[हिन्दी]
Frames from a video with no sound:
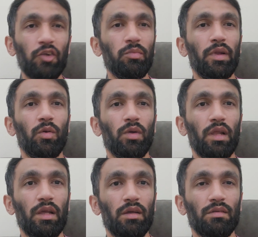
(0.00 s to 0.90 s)
बैट्समैनों
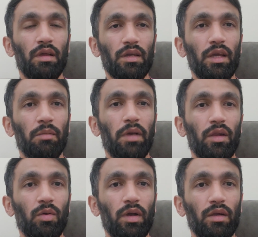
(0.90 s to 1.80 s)
के लिए यकीन
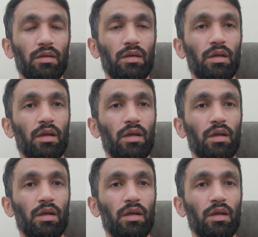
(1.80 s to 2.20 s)
मानो यार